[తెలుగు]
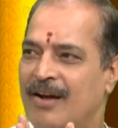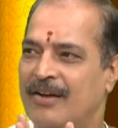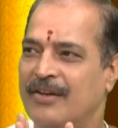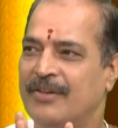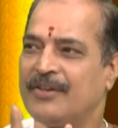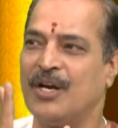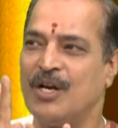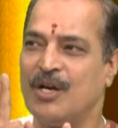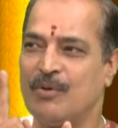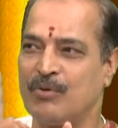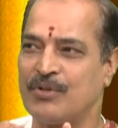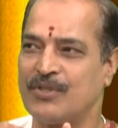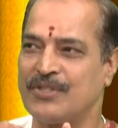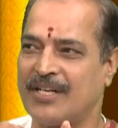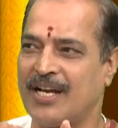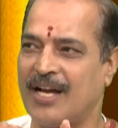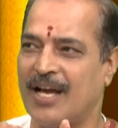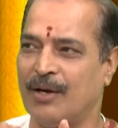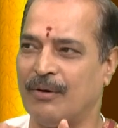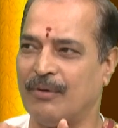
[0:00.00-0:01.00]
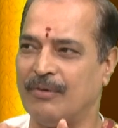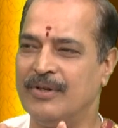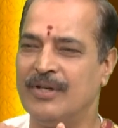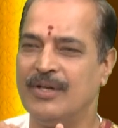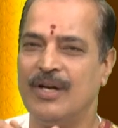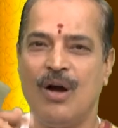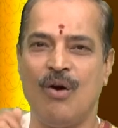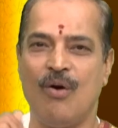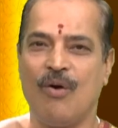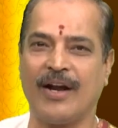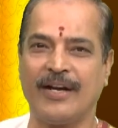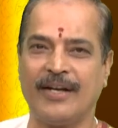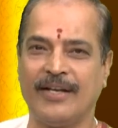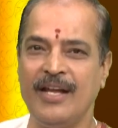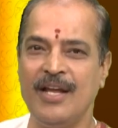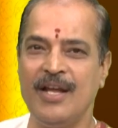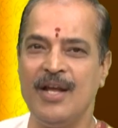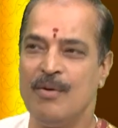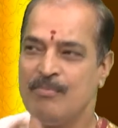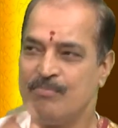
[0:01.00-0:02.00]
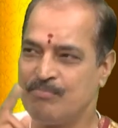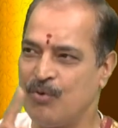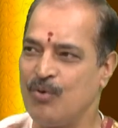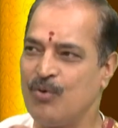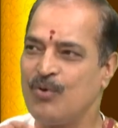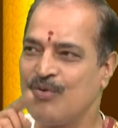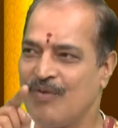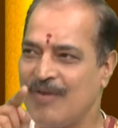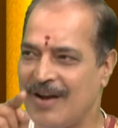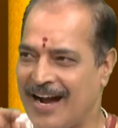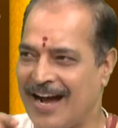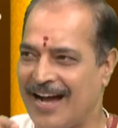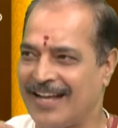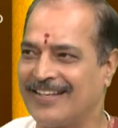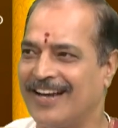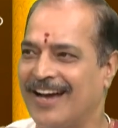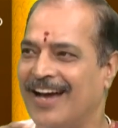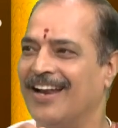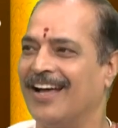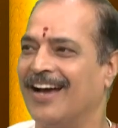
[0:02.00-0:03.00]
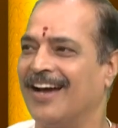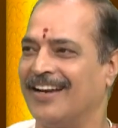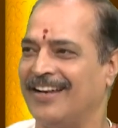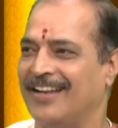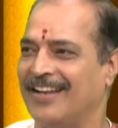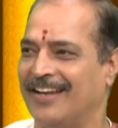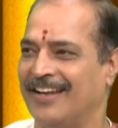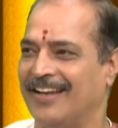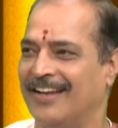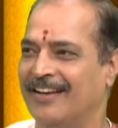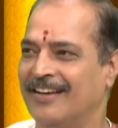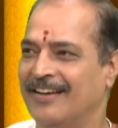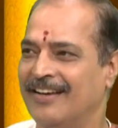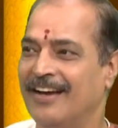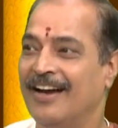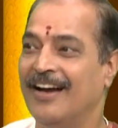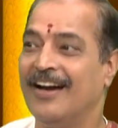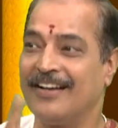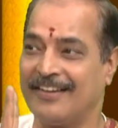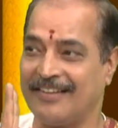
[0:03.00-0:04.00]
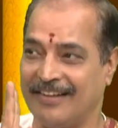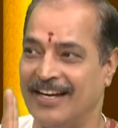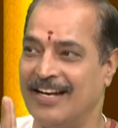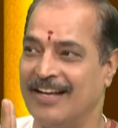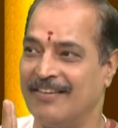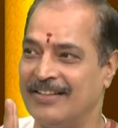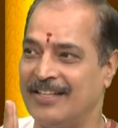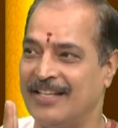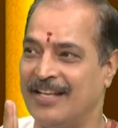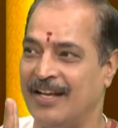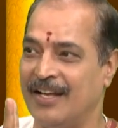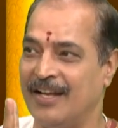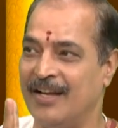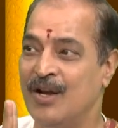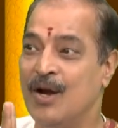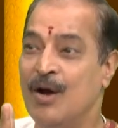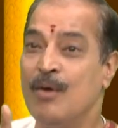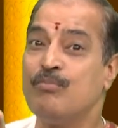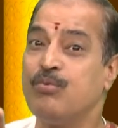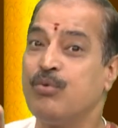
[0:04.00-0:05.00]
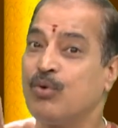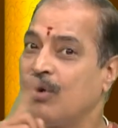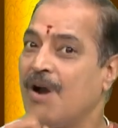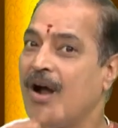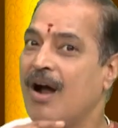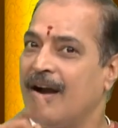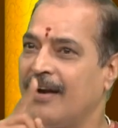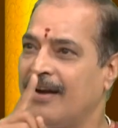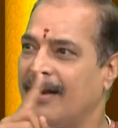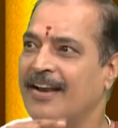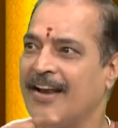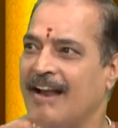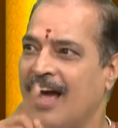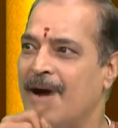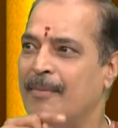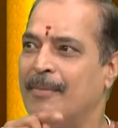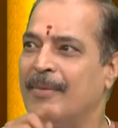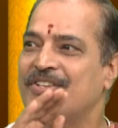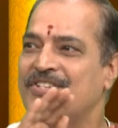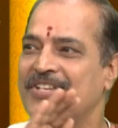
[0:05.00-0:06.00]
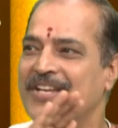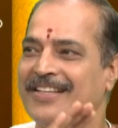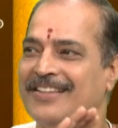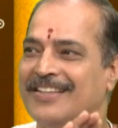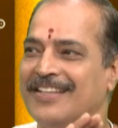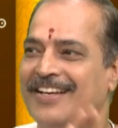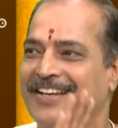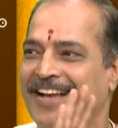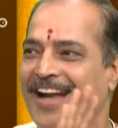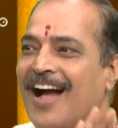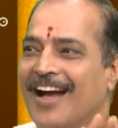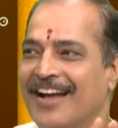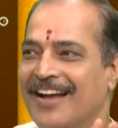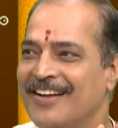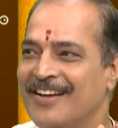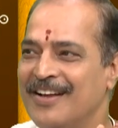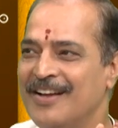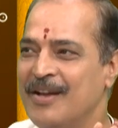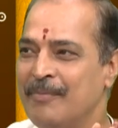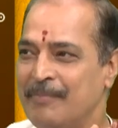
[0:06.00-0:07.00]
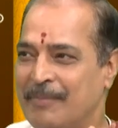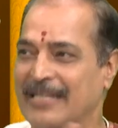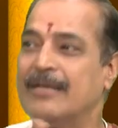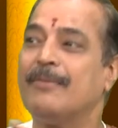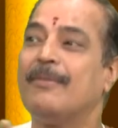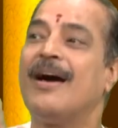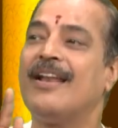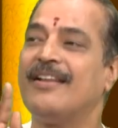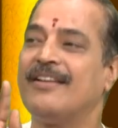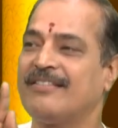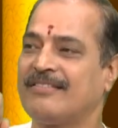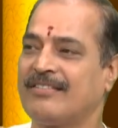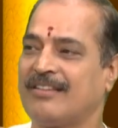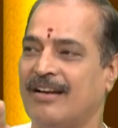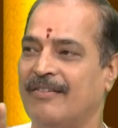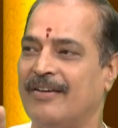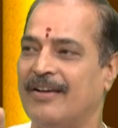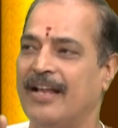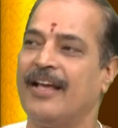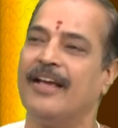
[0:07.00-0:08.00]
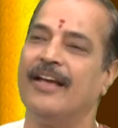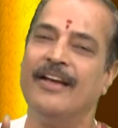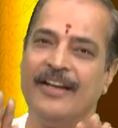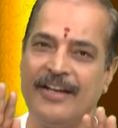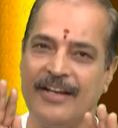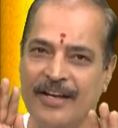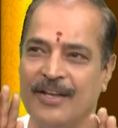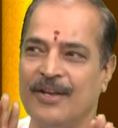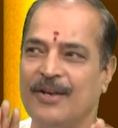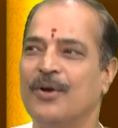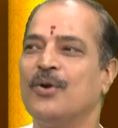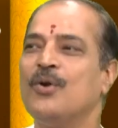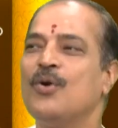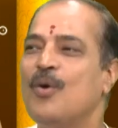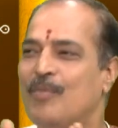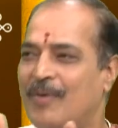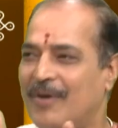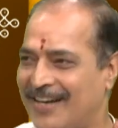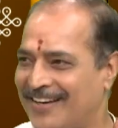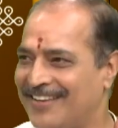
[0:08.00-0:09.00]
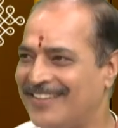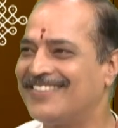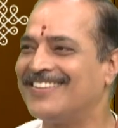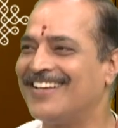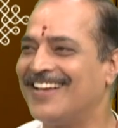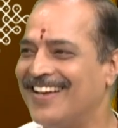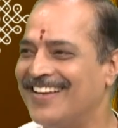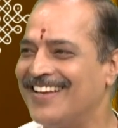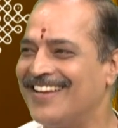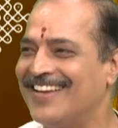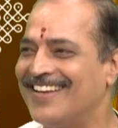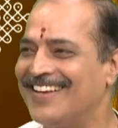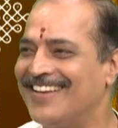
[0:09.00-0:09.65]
రెండు పుస్తకాలు ఒకటి పూర్వగాథాలహరి రెండవది పురాణ నామ చంద్రిక పెదబాల శిక్షల వలె ఈ రెండు ఉపకరిస్తాయి